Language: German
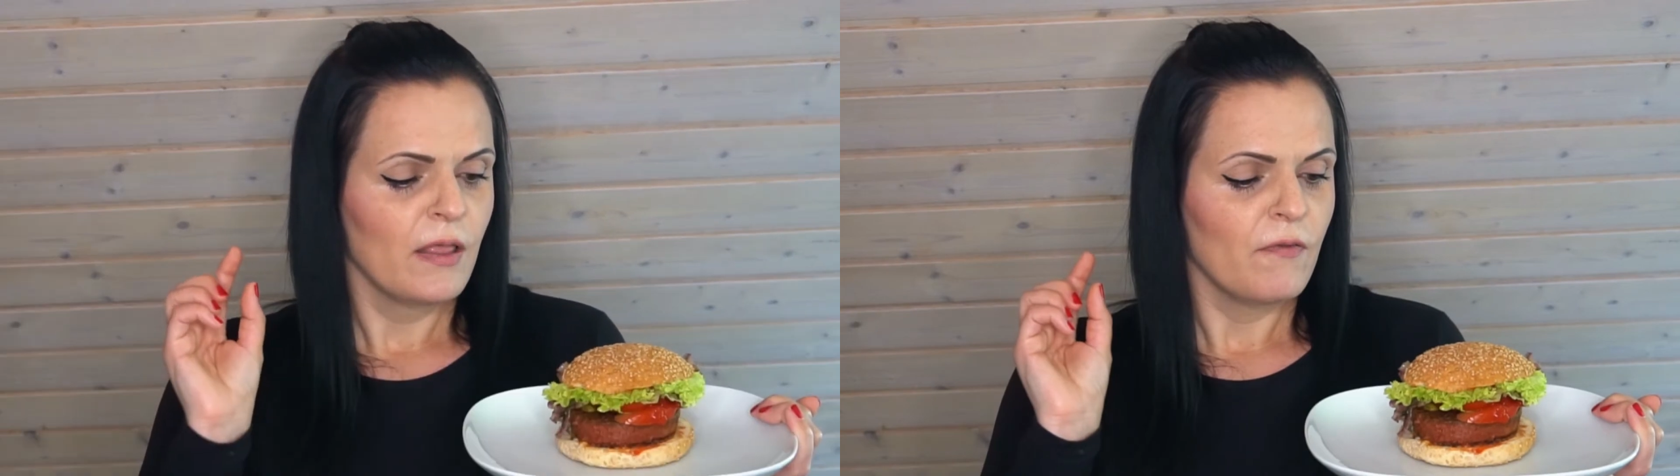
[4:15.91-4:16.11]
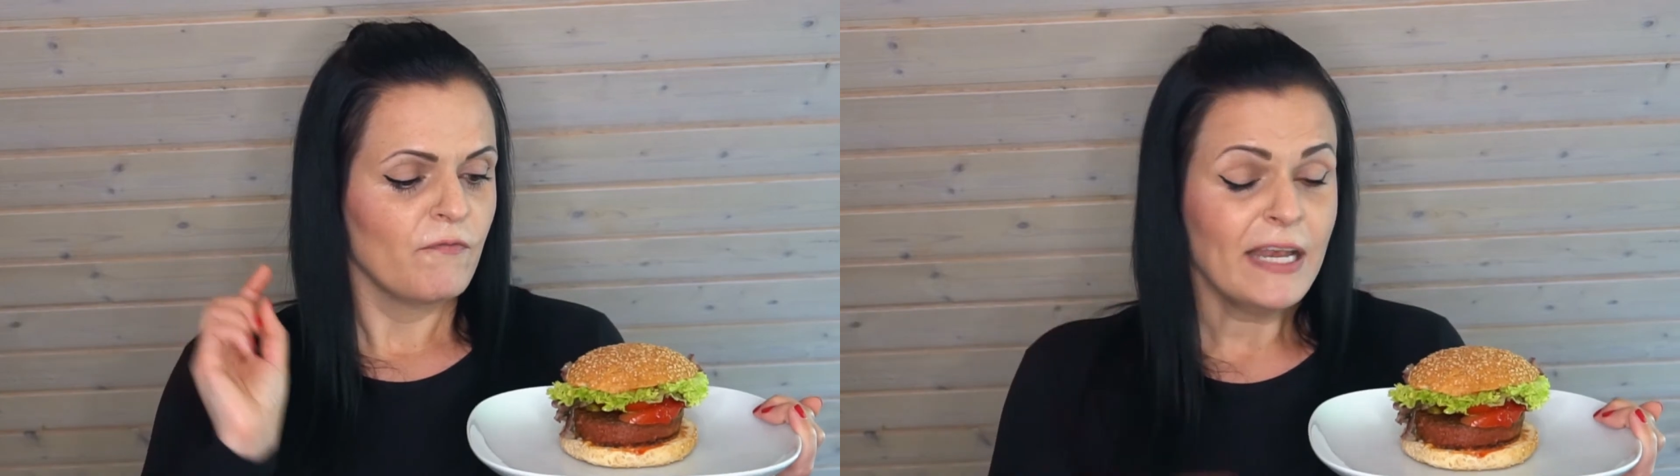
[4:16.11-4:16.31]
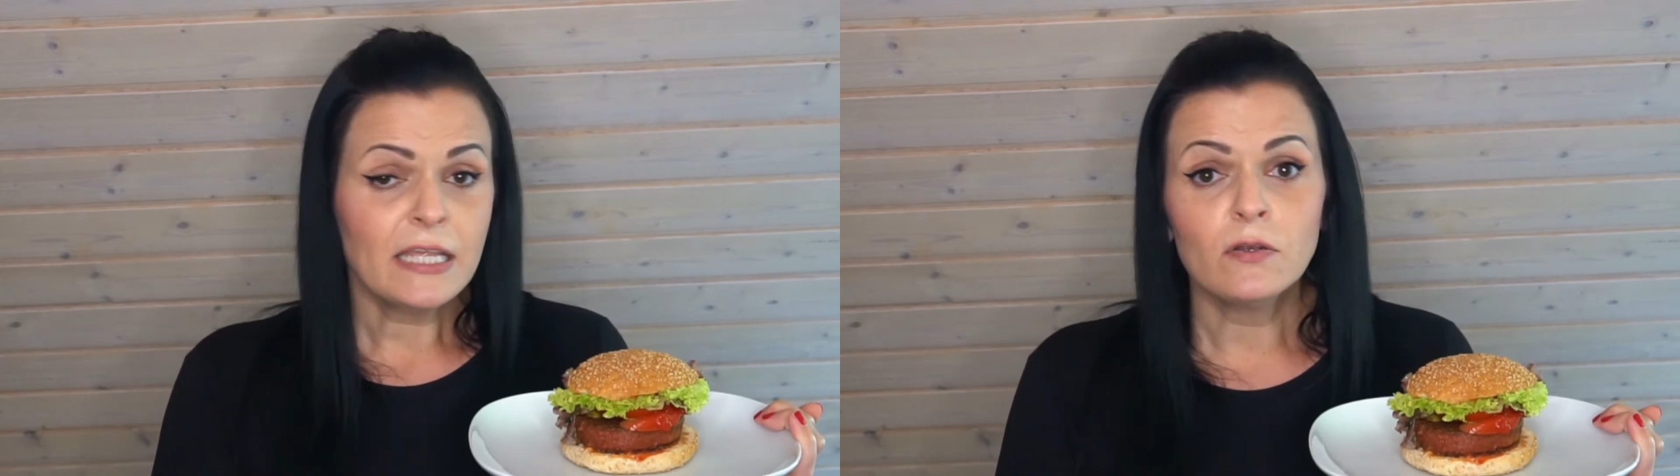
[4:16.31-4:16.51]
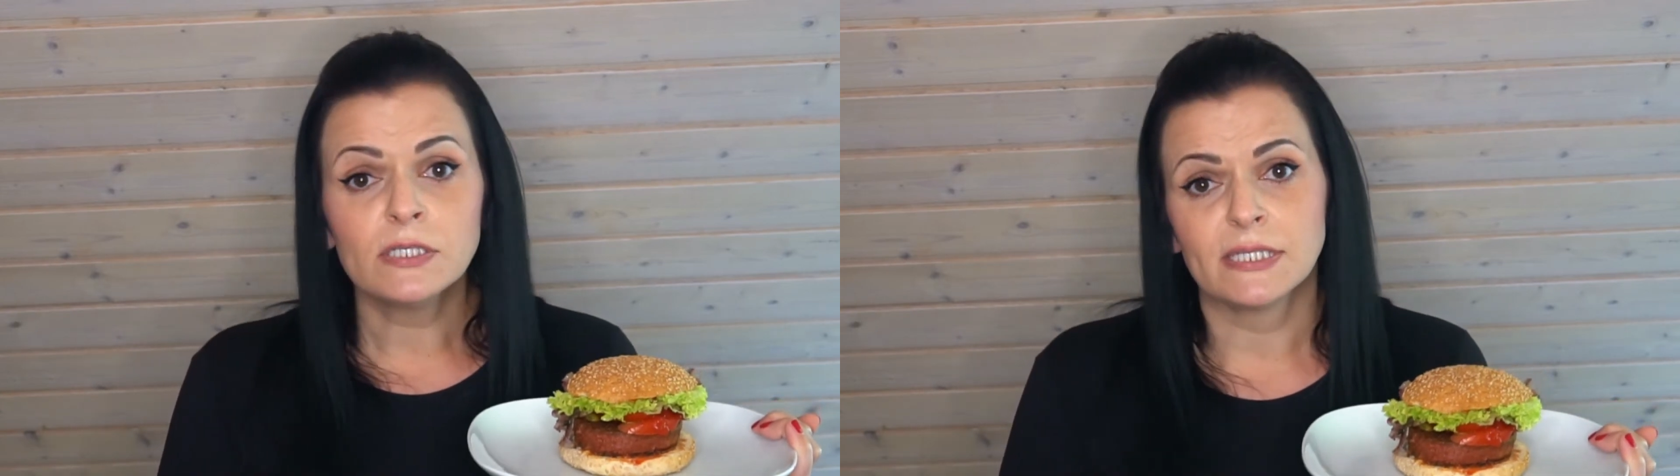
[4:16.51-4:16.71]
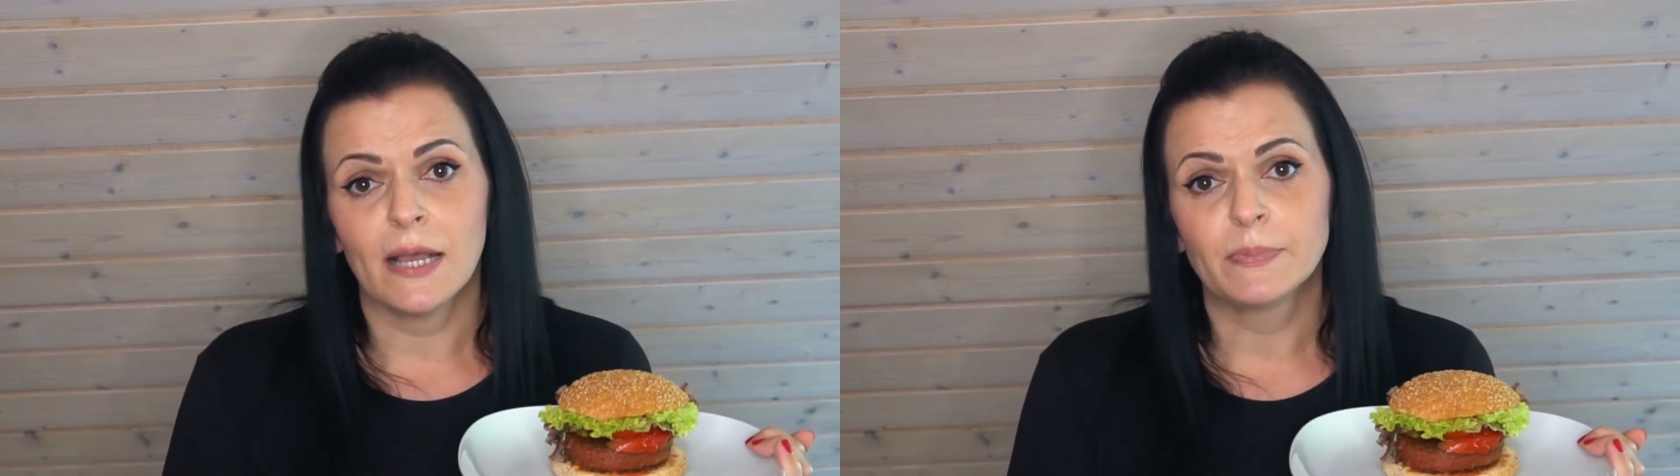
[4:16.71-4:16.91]
Wenn ihr
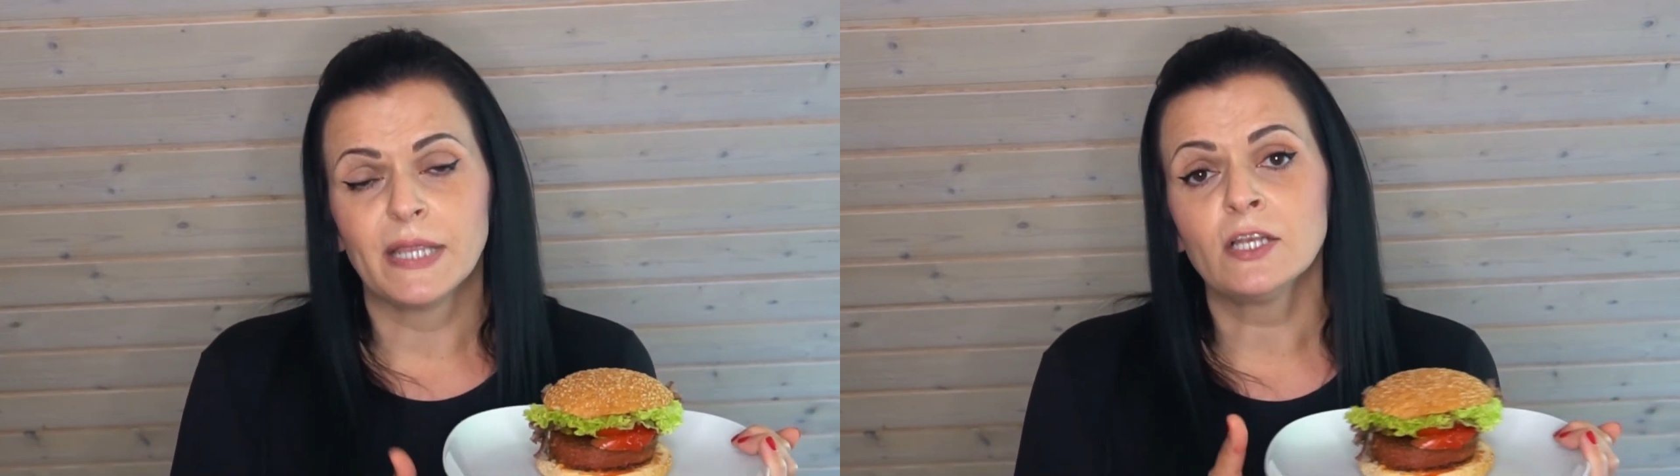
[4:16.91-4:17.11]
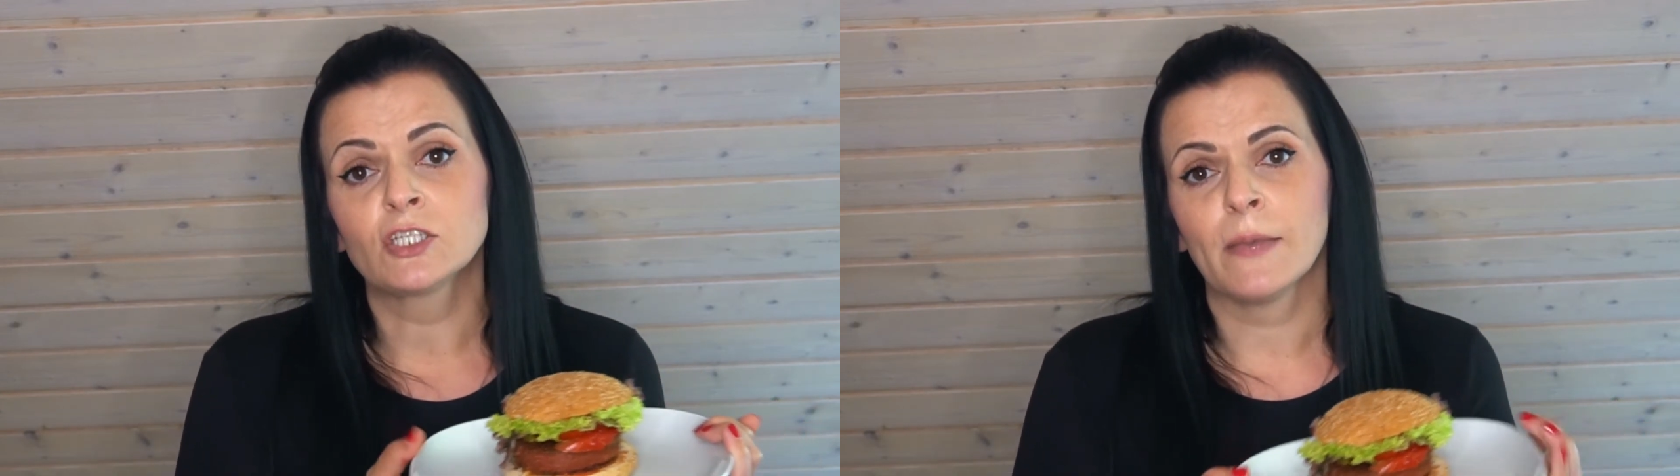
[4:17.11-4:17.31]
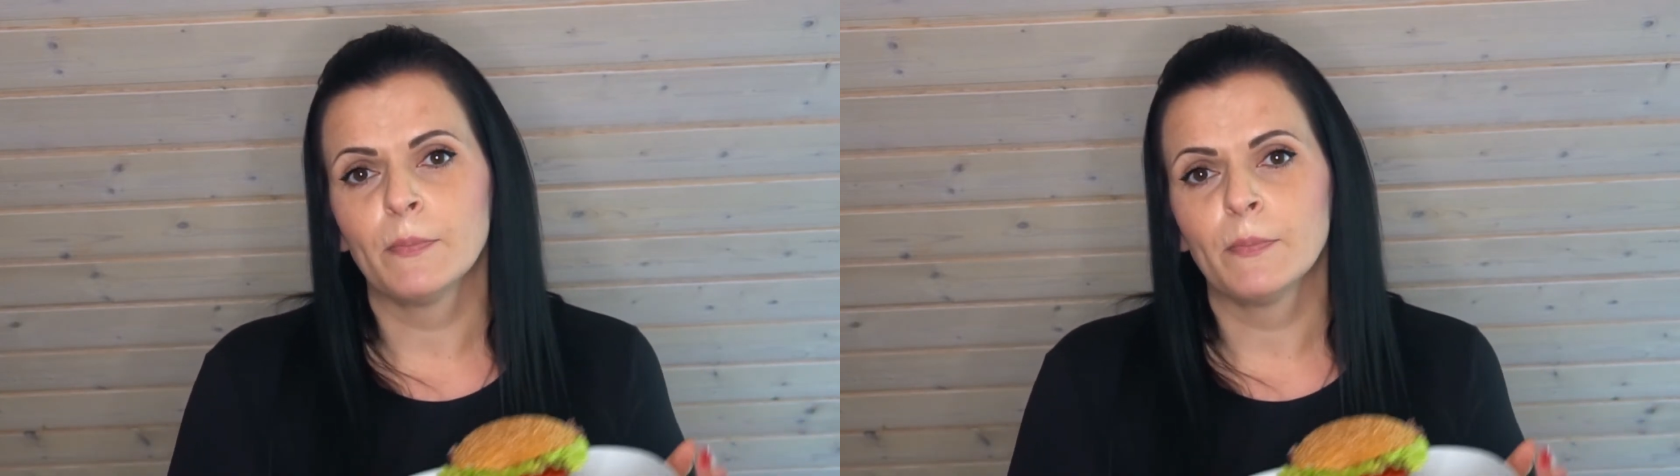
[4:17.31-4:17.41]
Lust habt, dann schreibt